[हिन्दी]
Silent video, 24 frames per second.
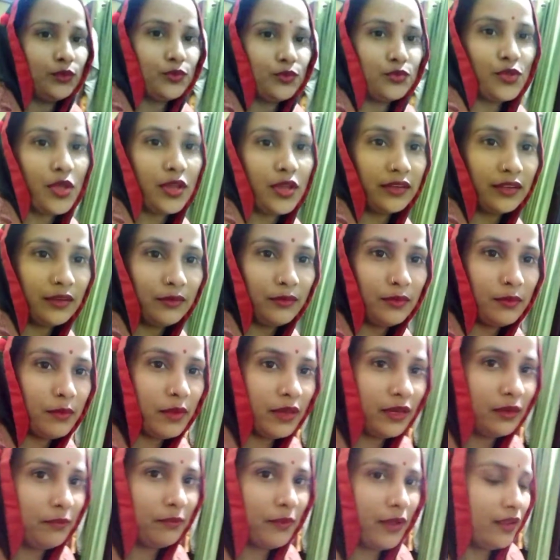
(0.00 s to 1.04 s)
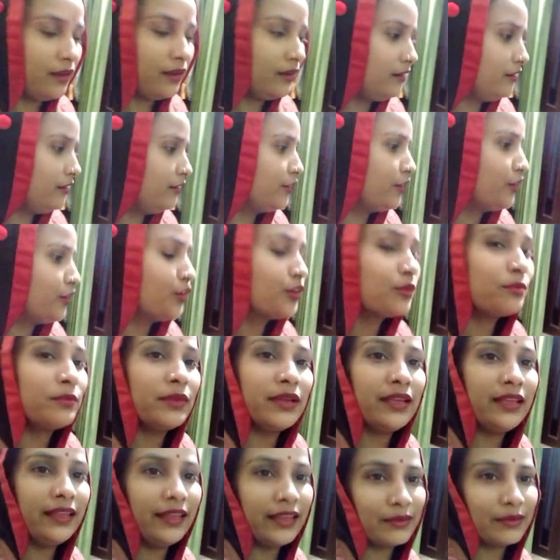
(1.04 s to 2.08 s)
तो स्वेटर भी मैंने पहन लिया है और
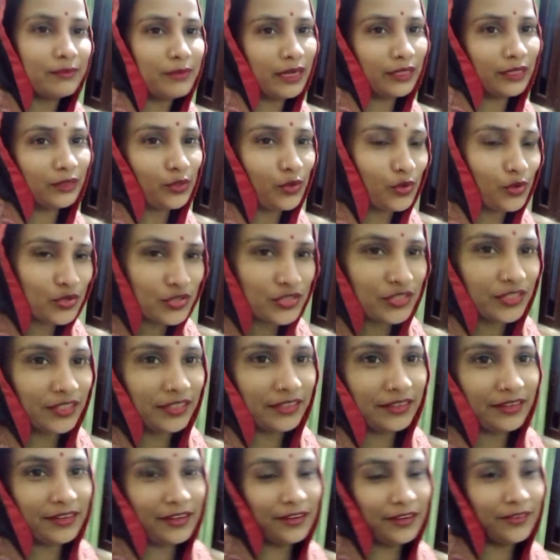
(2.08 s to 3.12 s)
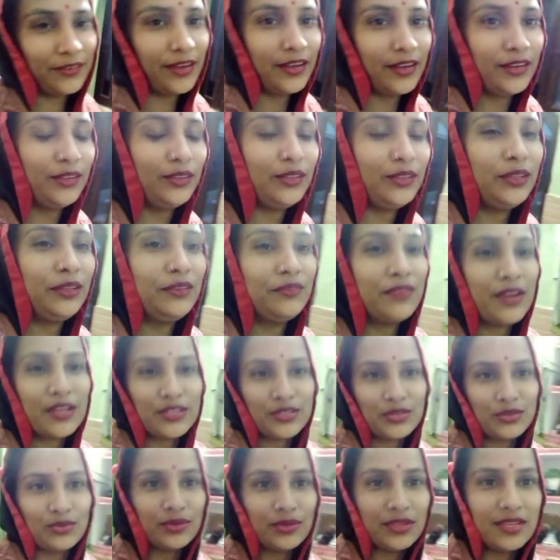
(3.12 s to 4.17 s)
मैं एक बात और शेयर करने वाली थी
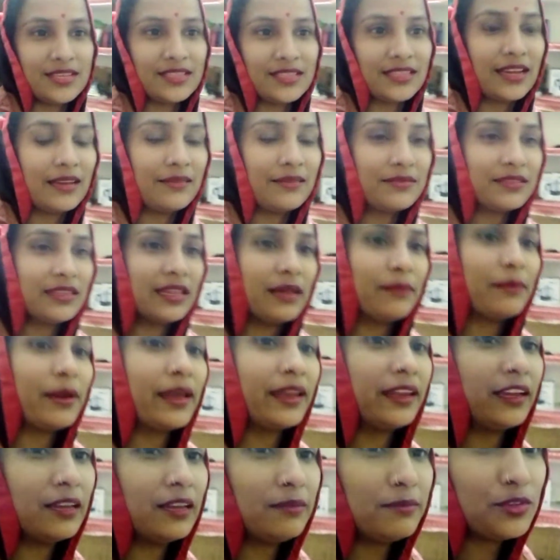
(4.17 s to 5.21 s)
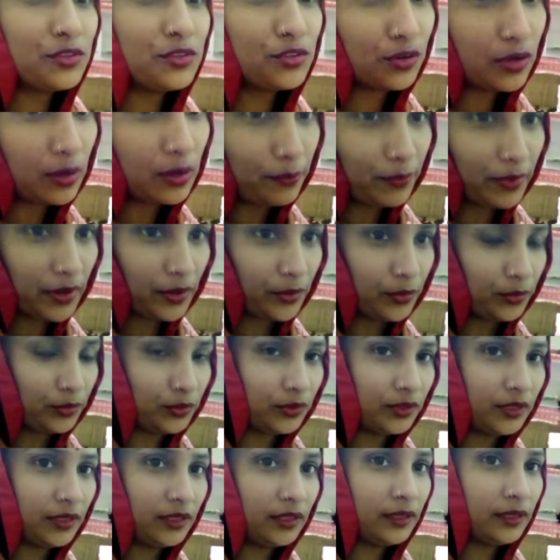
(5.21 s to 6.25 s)
वास्तु के हिसाब से हमारे घर में जो कपड़े
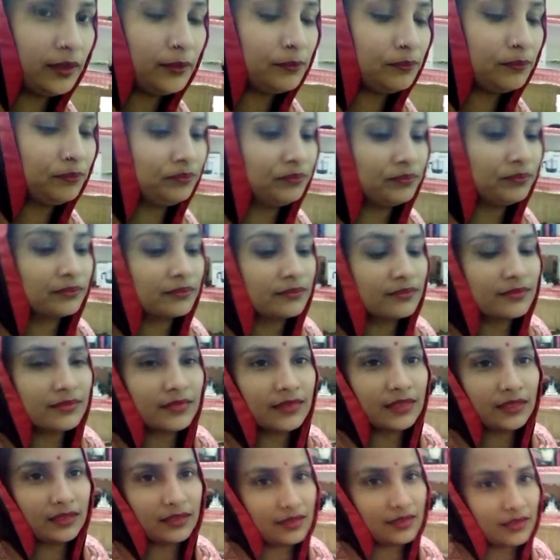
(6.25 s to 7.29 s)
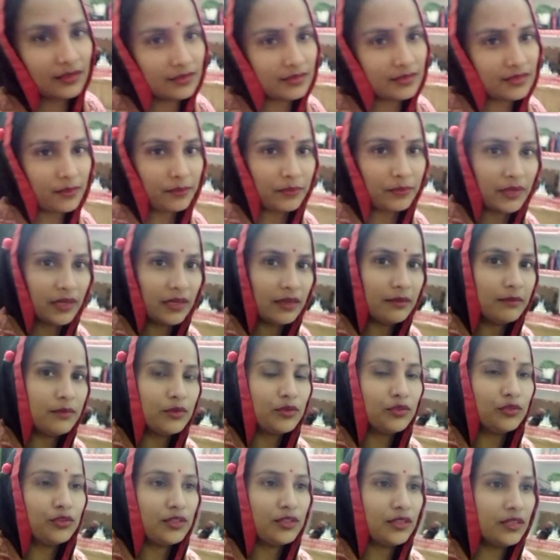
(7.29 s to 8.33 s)
होते हैं सबके घर में
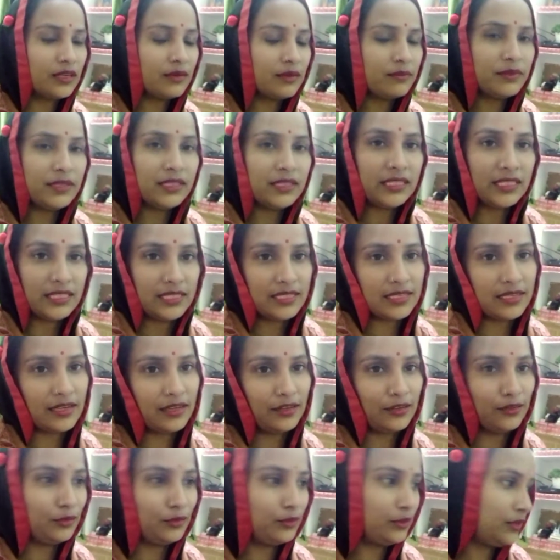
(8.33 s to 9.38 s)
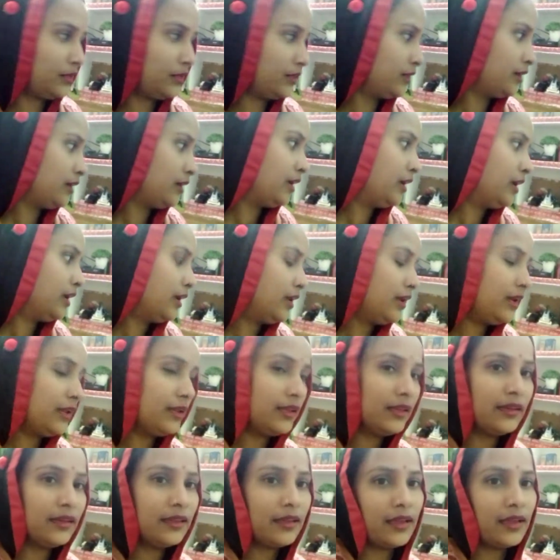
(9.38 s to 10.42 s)
होते हैं कपड़े ढेर सारे होते हैं
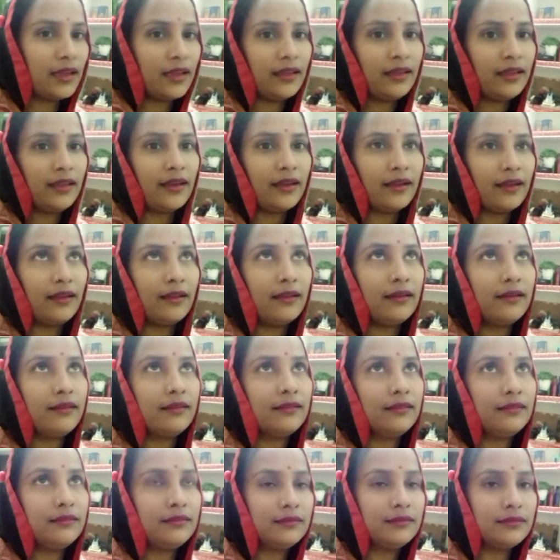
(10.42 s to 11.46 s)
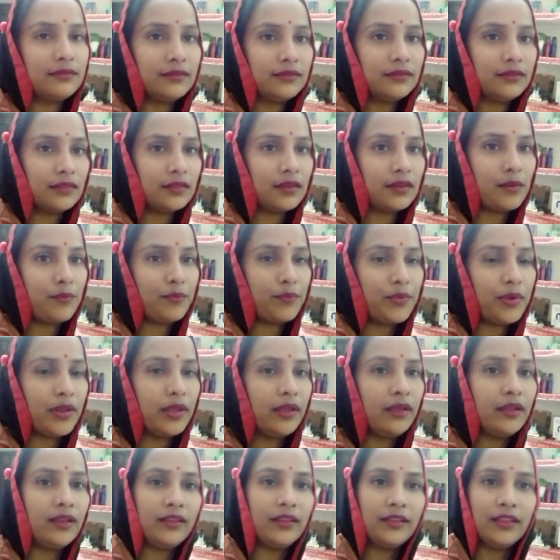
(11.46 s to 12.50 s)
लेकिन क्या है अगर कपड़े
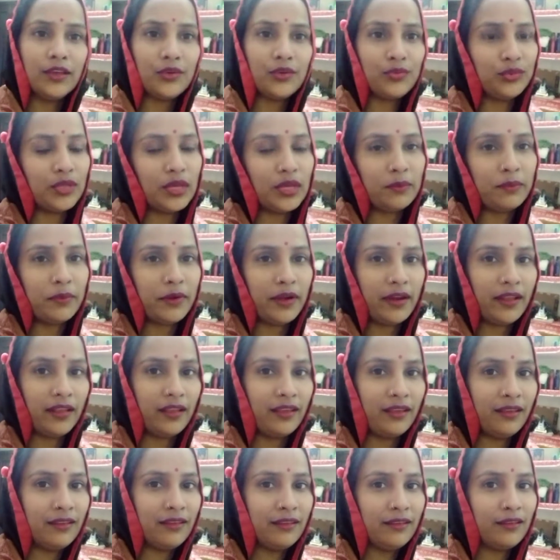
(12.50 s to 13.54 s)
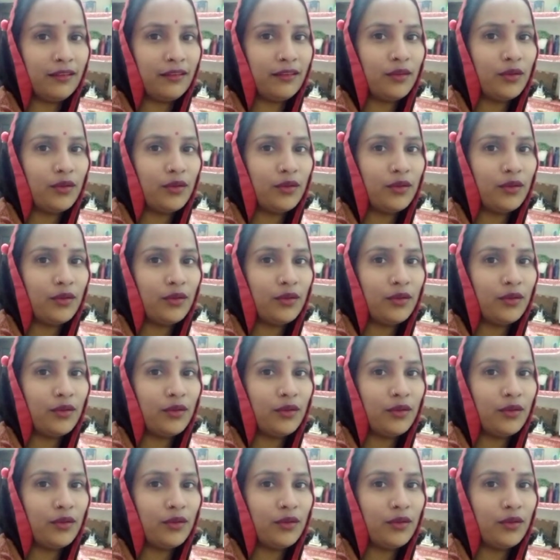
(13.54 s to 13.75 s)
इधर उधर पड़े हैं